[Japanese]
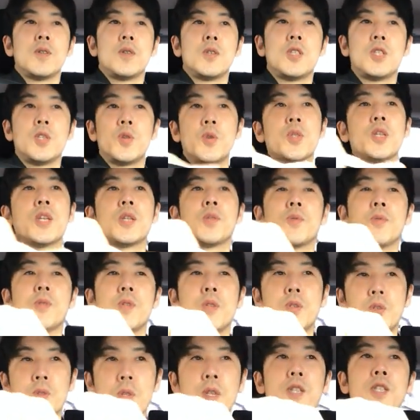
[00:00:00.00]
白砂糖
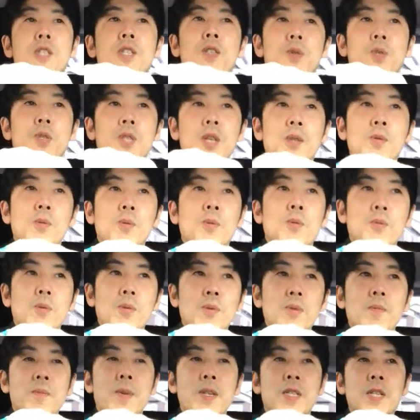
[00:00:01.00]
ですね白砂糖
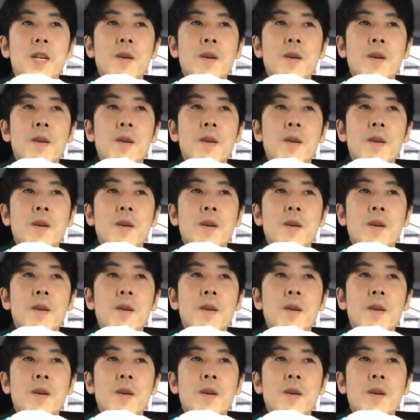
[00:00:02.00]
と、まあ、